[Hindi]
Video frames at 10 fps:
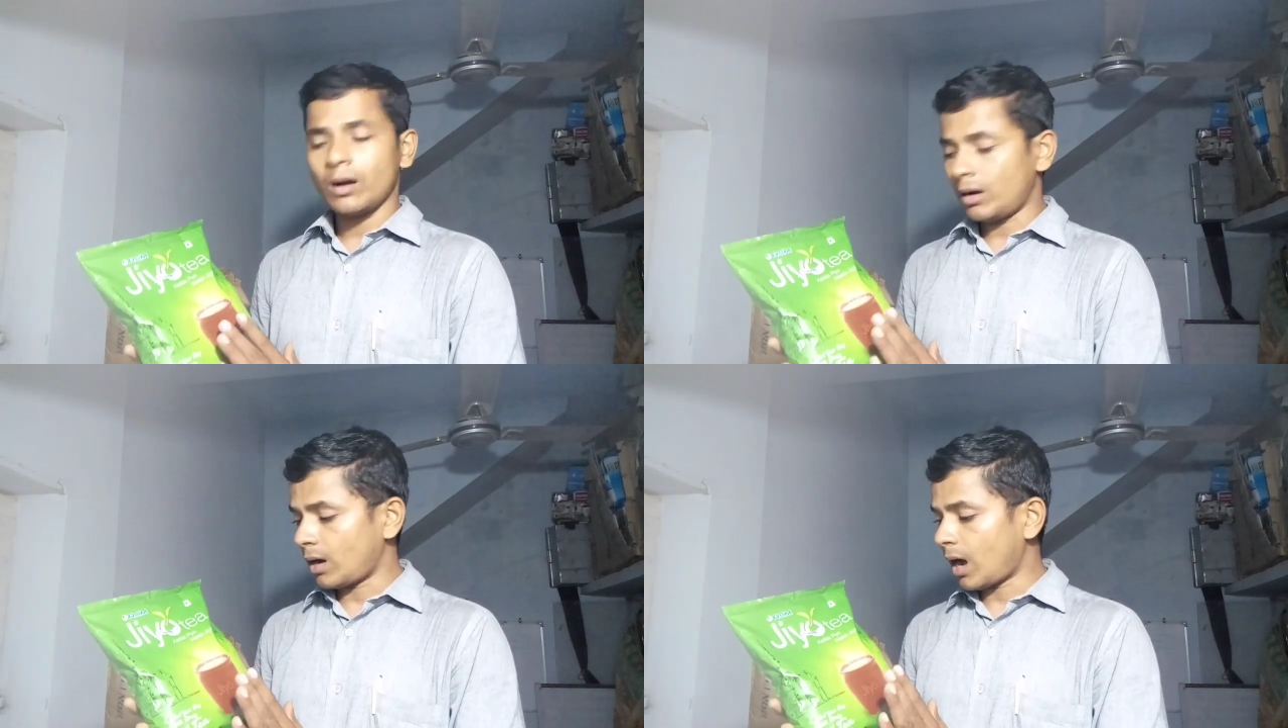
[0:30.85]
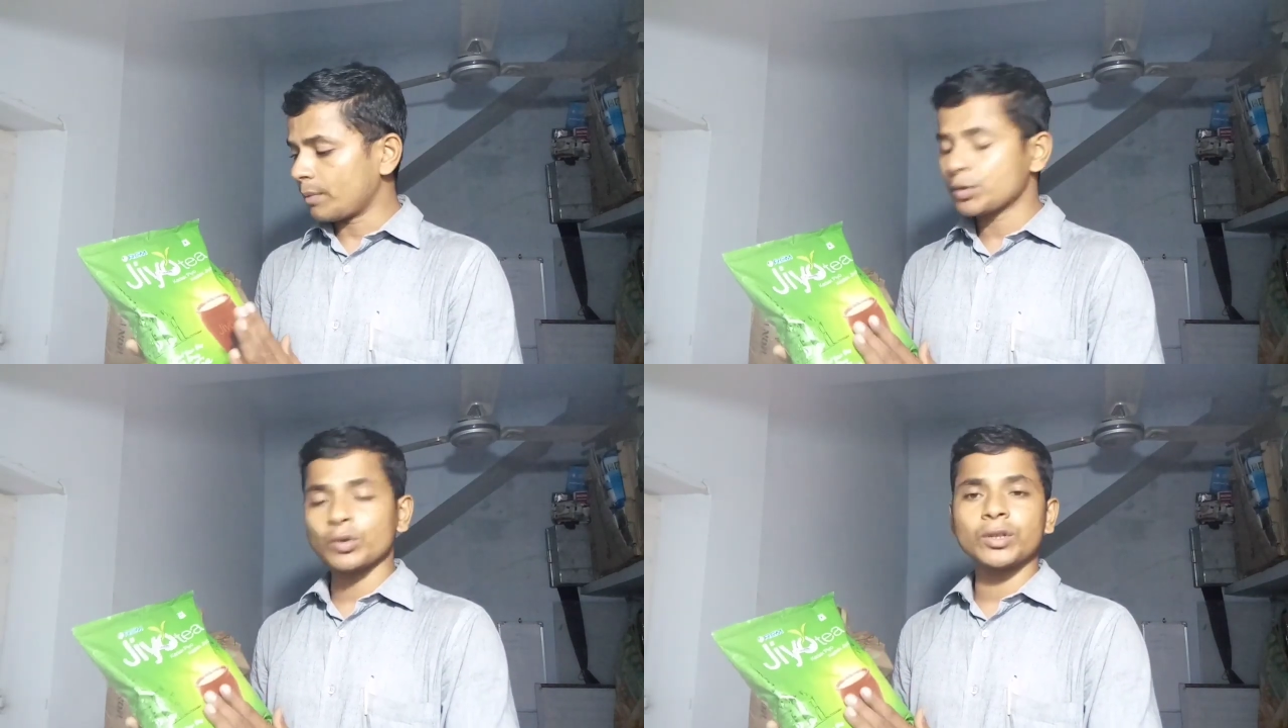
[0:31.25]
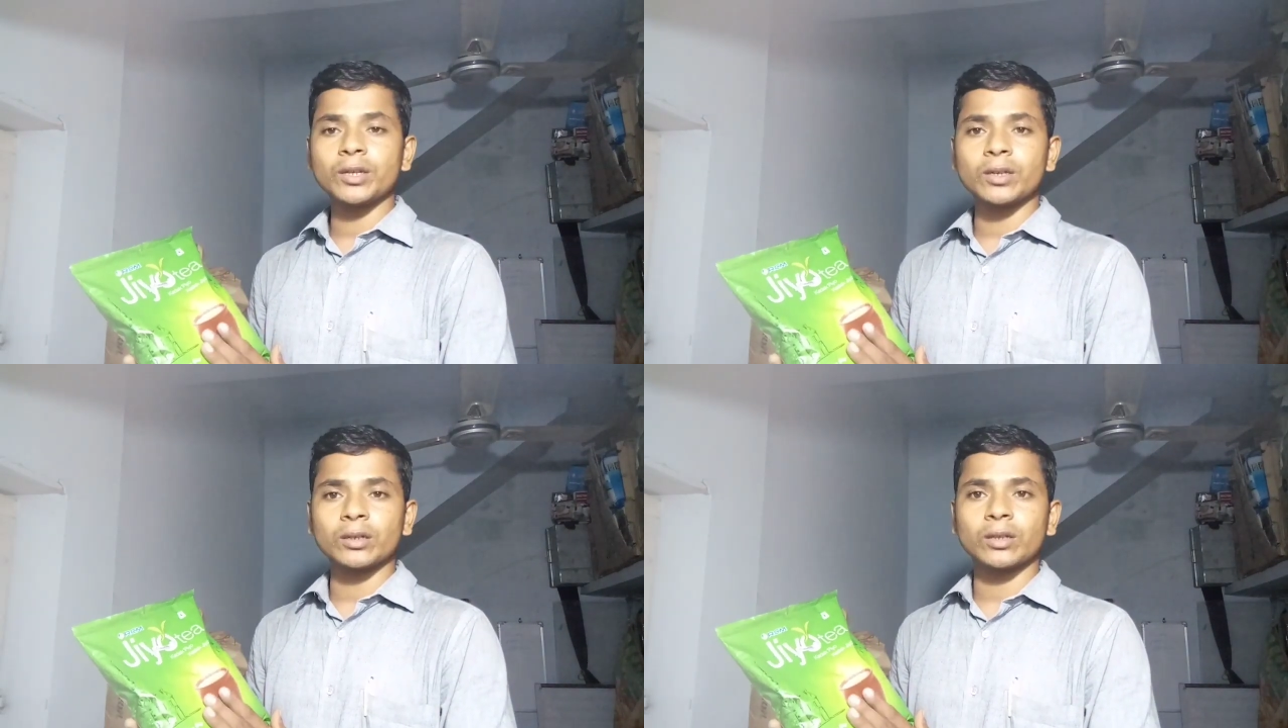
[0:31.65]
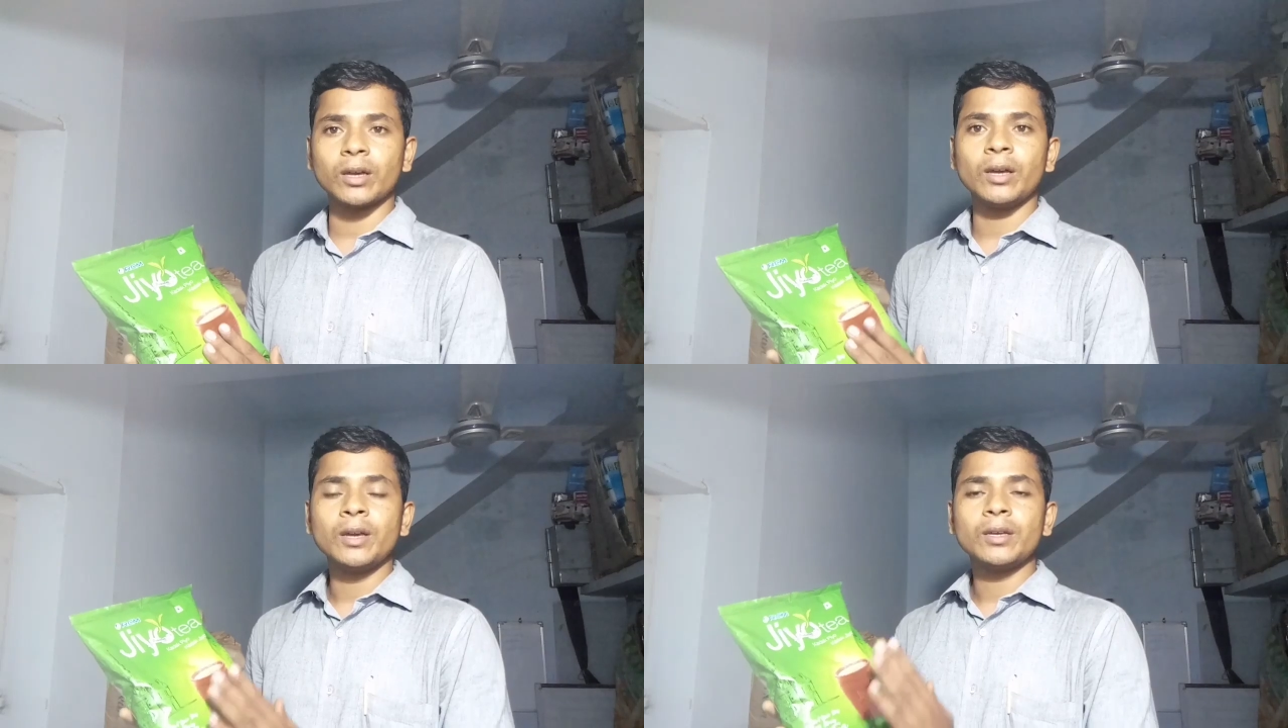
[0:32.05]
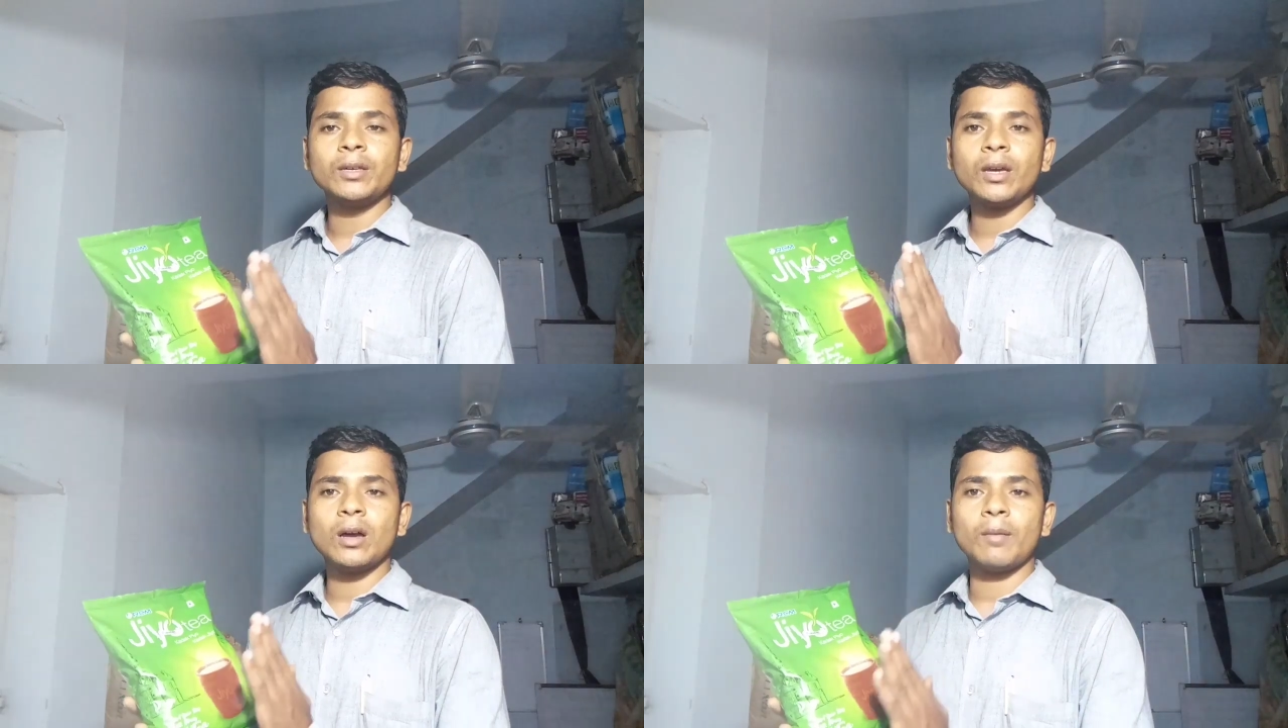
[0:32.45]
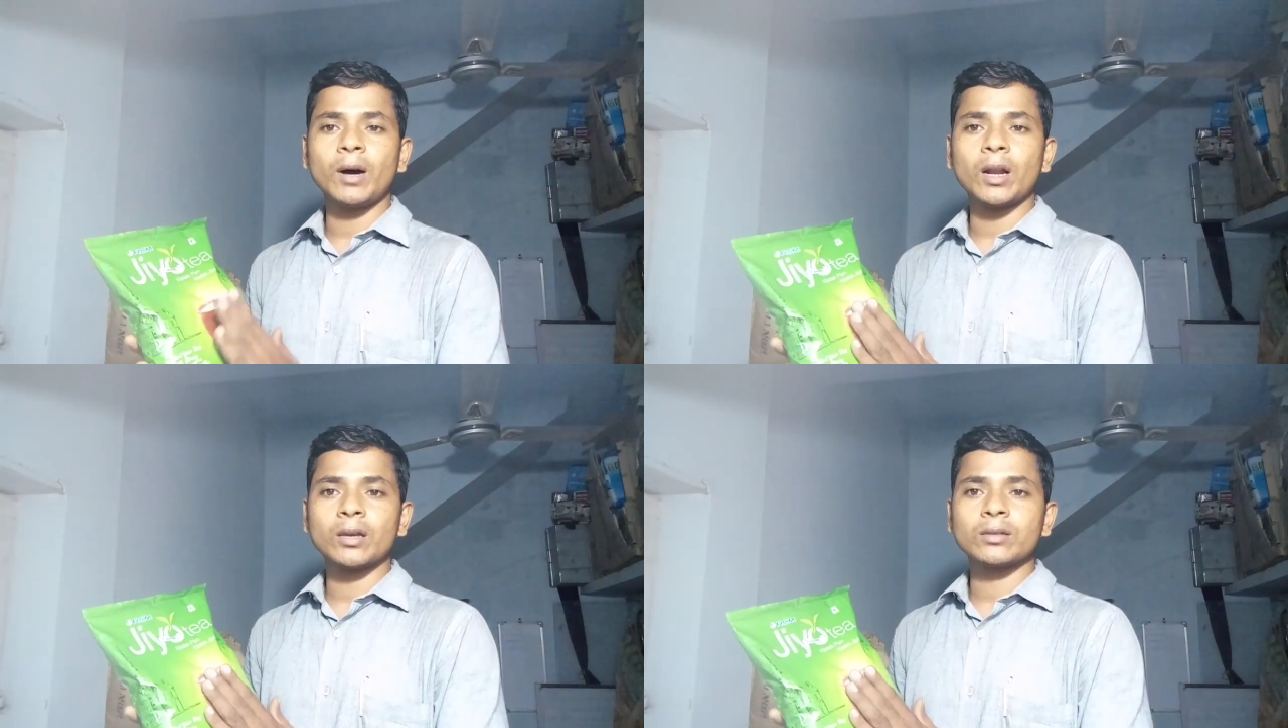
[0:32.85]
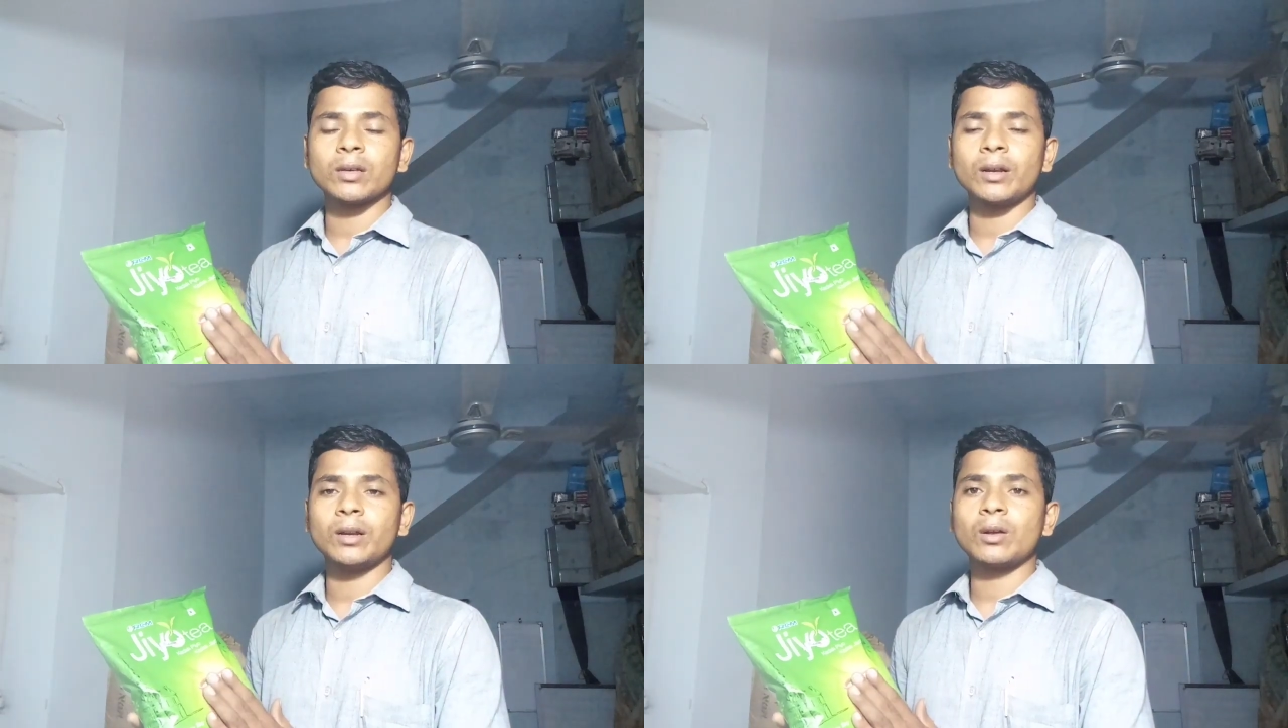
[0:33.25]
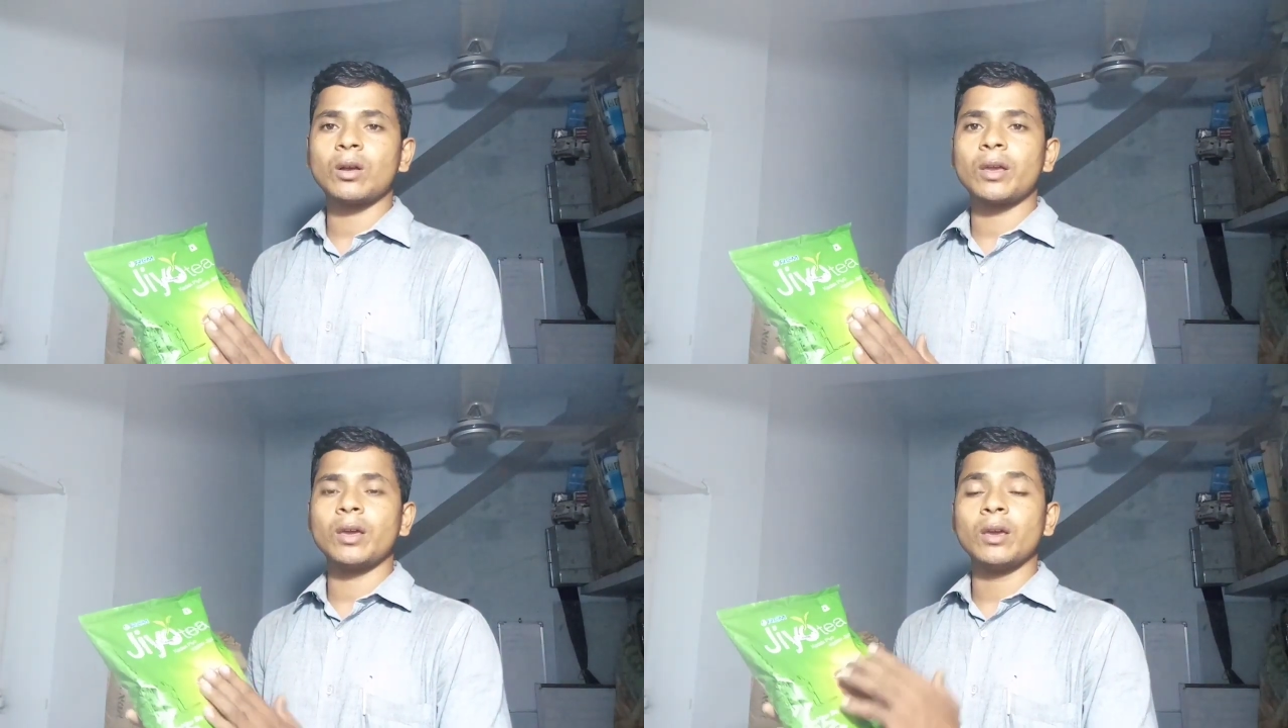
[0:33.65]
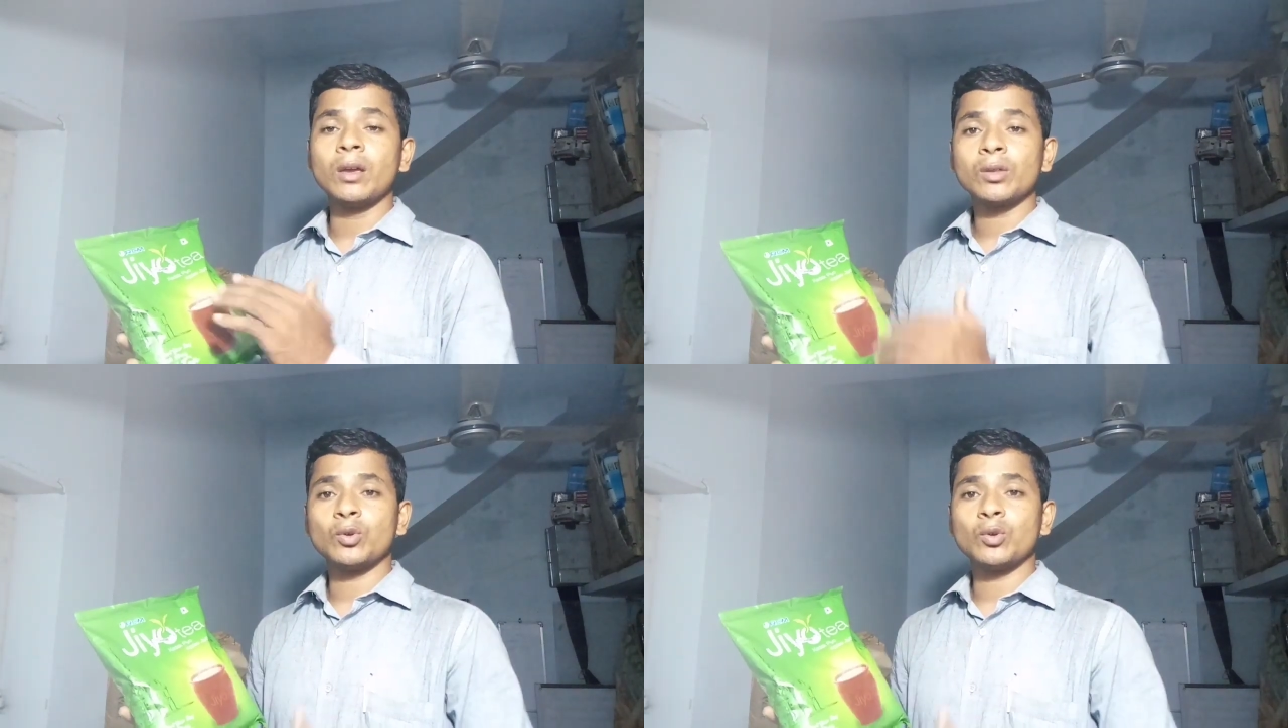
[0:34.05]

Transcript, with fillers: और आप सोच नहीं सकते ये हमारा शरीर की